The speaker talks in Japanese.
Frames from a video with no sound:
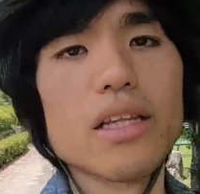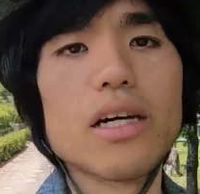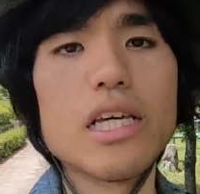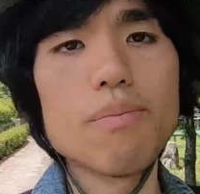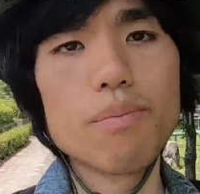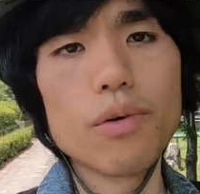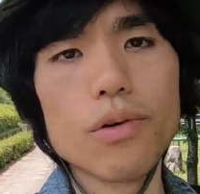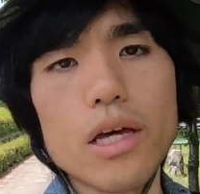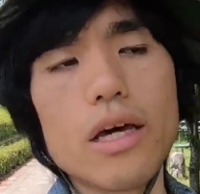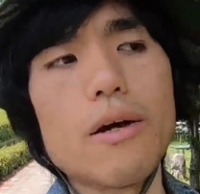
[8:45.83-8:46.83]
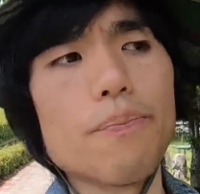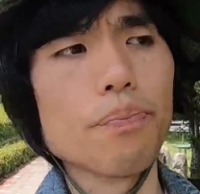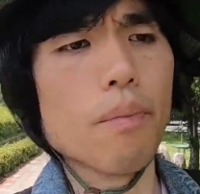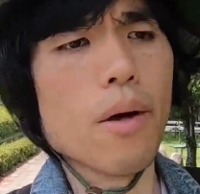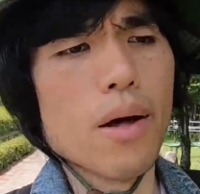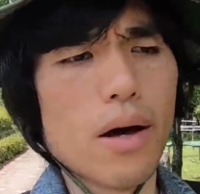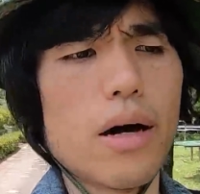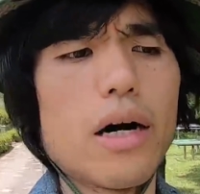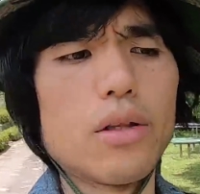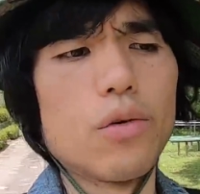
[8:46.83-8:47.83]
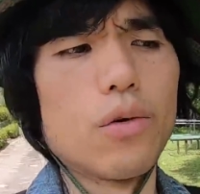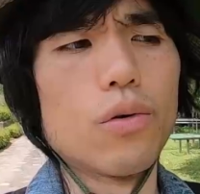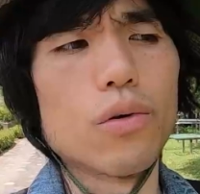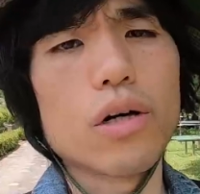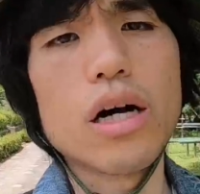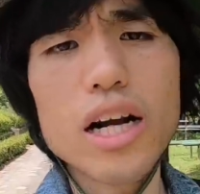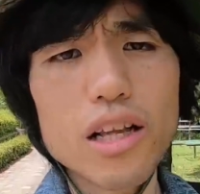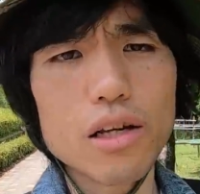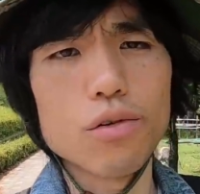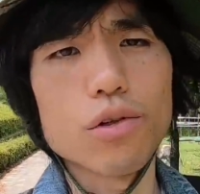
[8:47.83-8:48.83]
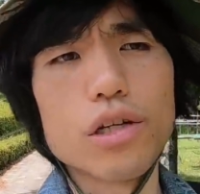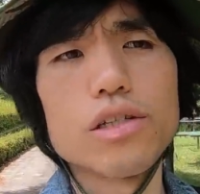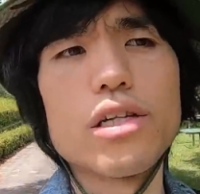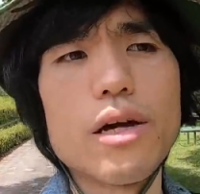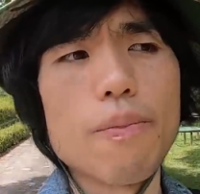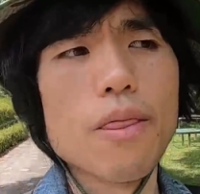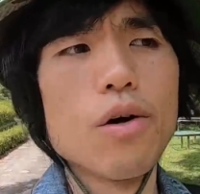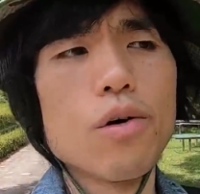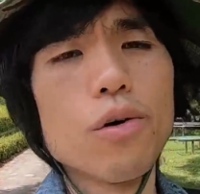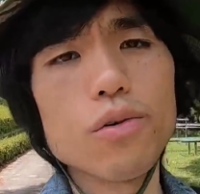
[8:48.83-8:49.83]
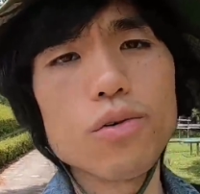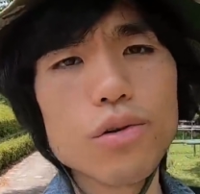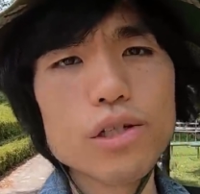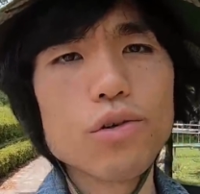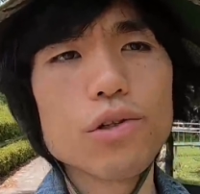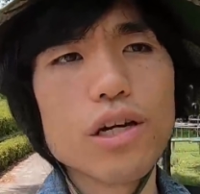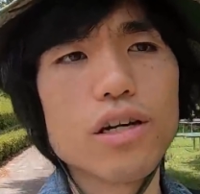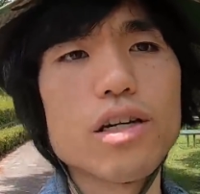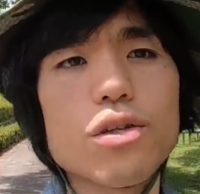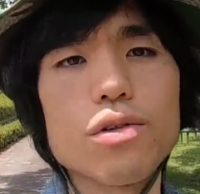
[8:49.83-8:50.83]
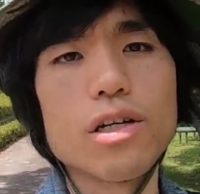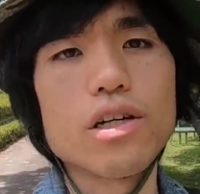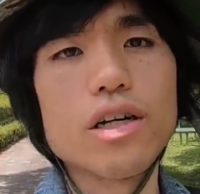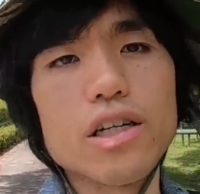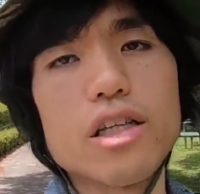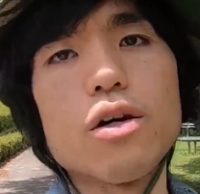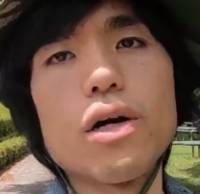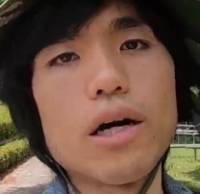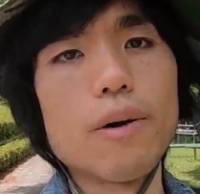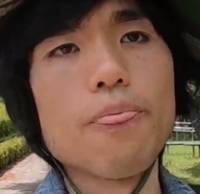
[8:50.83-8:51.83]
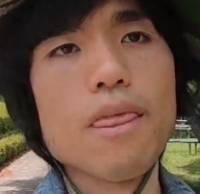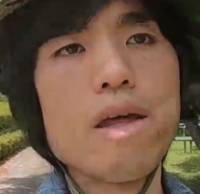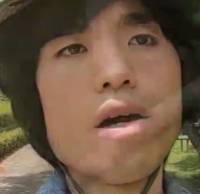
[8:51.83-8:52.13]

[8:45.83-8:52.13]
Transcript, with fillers: ただ一方であの晴れてる時ですね、本当に条件がいい時に限っては